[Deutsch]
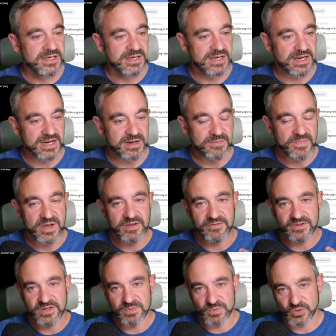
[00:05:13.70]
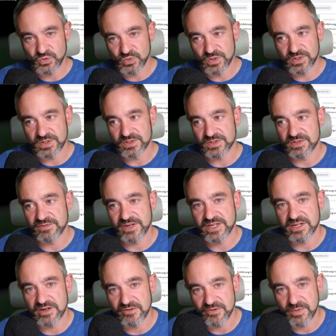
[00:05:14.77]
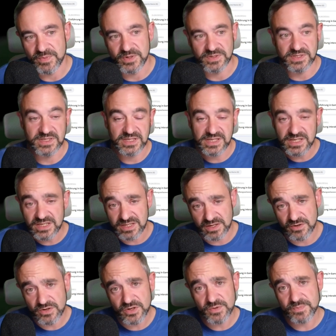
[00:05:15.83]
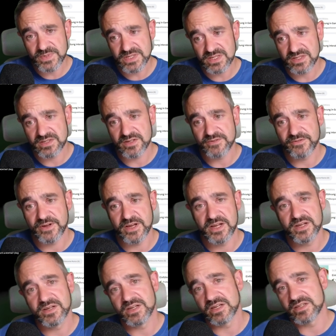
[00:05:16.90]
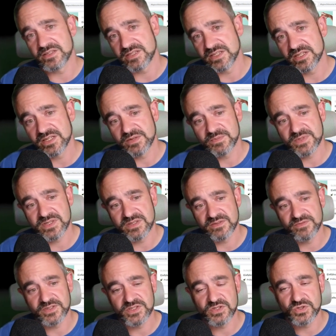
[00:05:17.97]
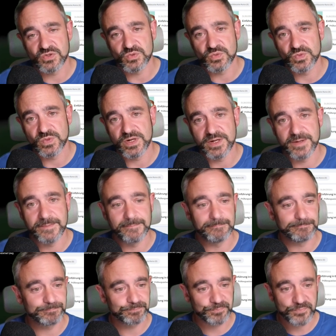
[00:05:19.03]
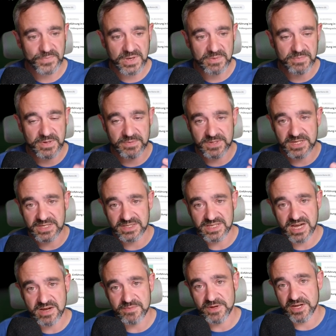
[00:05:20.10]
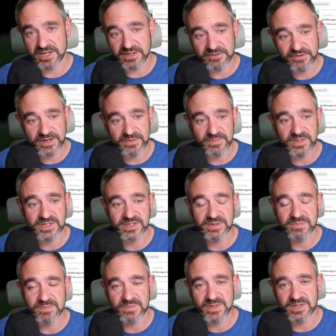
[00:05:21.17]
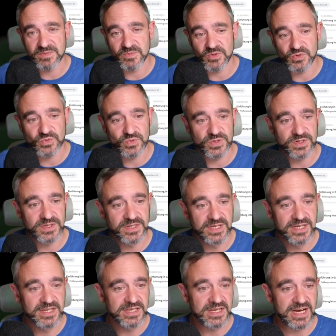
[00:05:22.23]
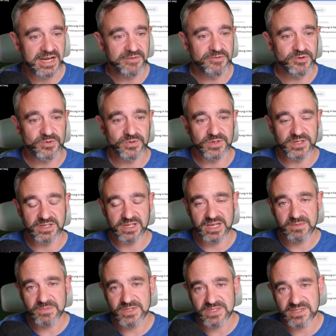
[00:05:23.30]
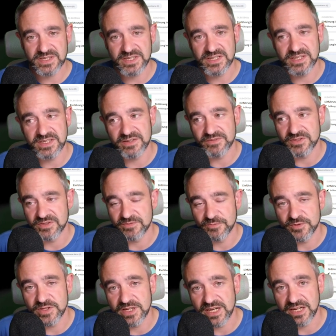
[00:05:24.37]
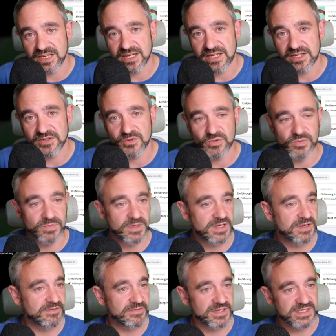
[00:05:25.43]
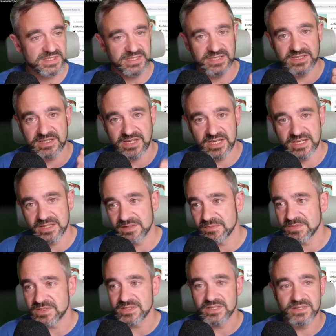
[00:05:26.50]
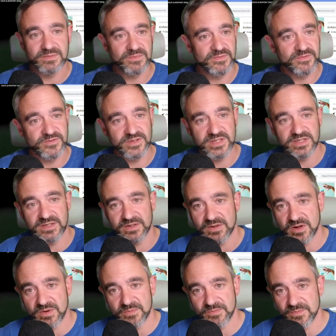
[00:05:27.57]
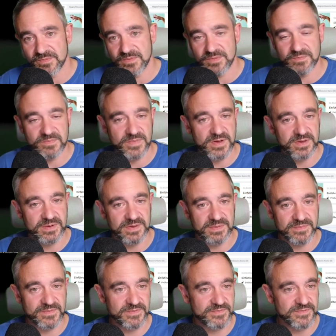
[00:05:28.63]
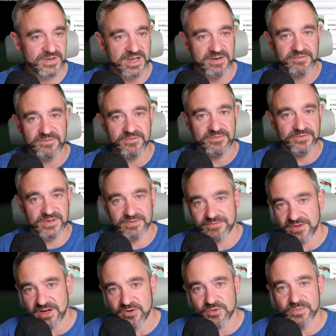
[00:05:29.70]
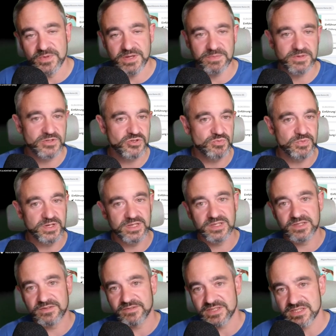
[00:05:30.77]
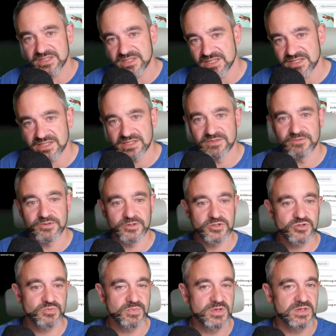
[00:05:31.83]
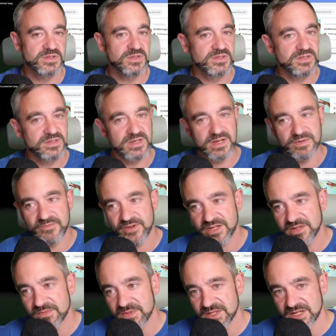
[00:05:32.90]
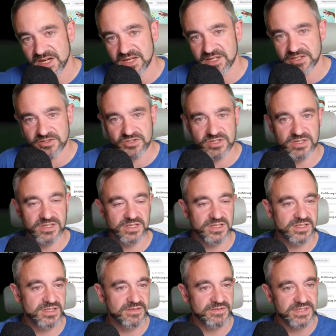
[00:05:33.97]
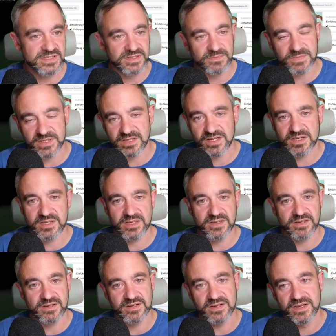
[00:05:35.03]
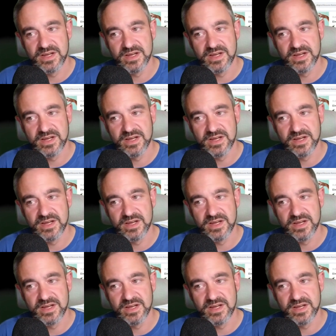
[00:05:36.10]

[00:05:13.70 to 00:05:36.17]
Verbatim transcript: ähm, wie die Module und so weiter aufgebaut sind. Da gehe ich auch noch ein bisschen drauf ein, erzähle da ein bisschen was zu. Ähm, bei mir, ich habe angefangen mit dem, mit dem Modul Einführung in Game Design. Da wird viel erklärt über, was sind Games, ähm, wie kommen, äh, ja, warum gibt es Spiele, was ist der Sinn von Spielen, ähm, welche Mechaniken stehen dahinter, was sind Mechaniken,